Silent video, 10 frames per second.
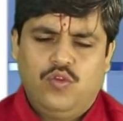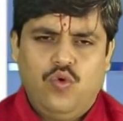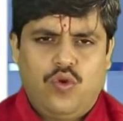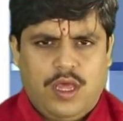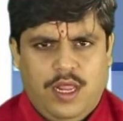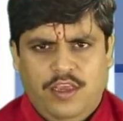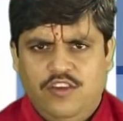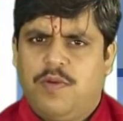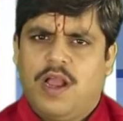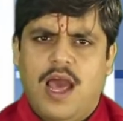दूर करें
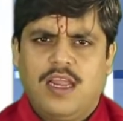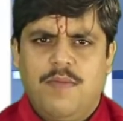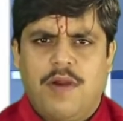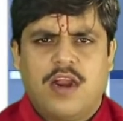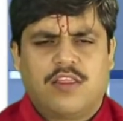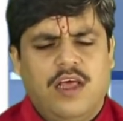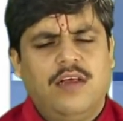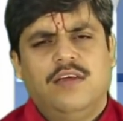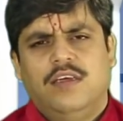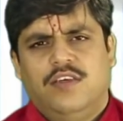इस प्रकार की प्रार्थना
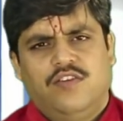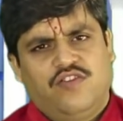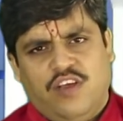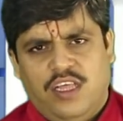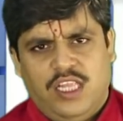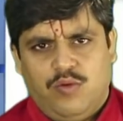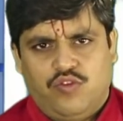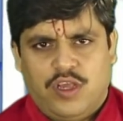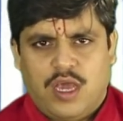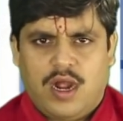शनिदेव
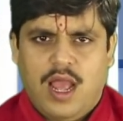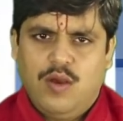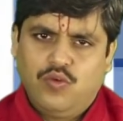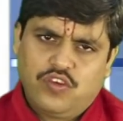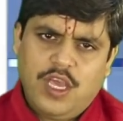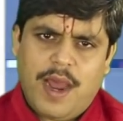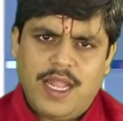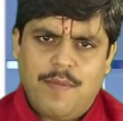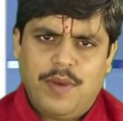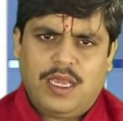से करना है उसके बाद
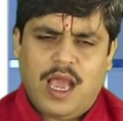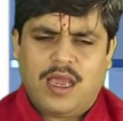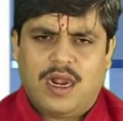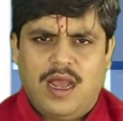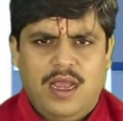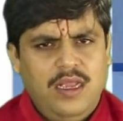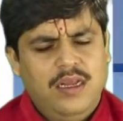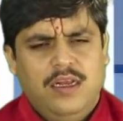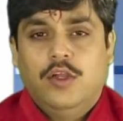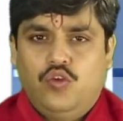आपने क्या करना है
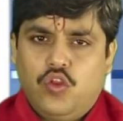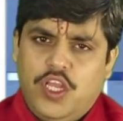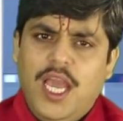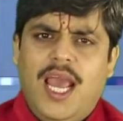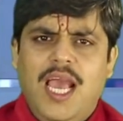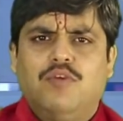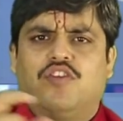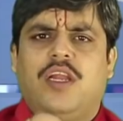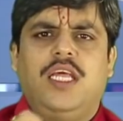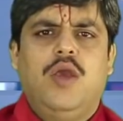जो तेल है वो
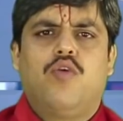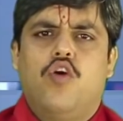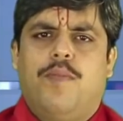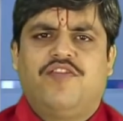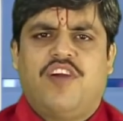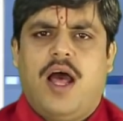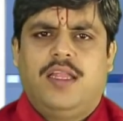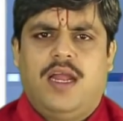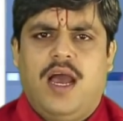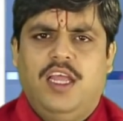शनिदेव के ऊपर चढ़ा
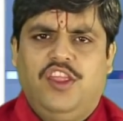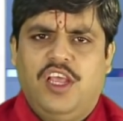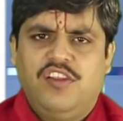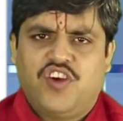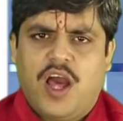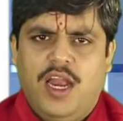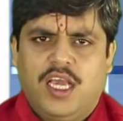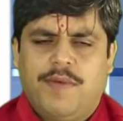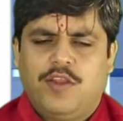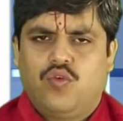देना है तेल चढ़ाने
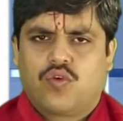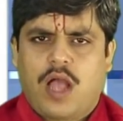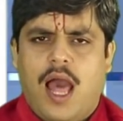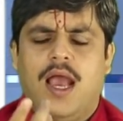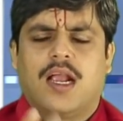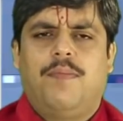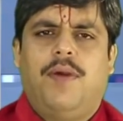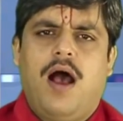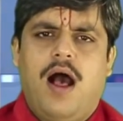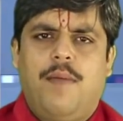के बाद जो काला
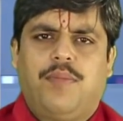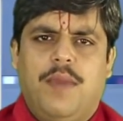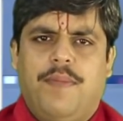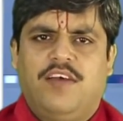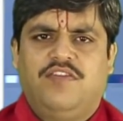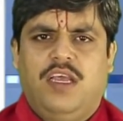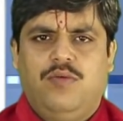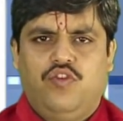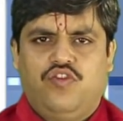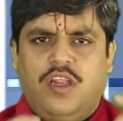कपड़ा आपके पास है
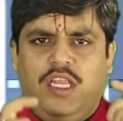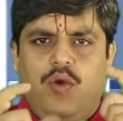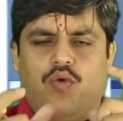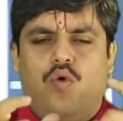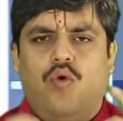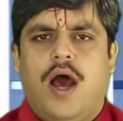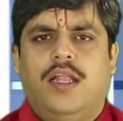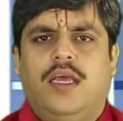वो शनिदेव को उड़ा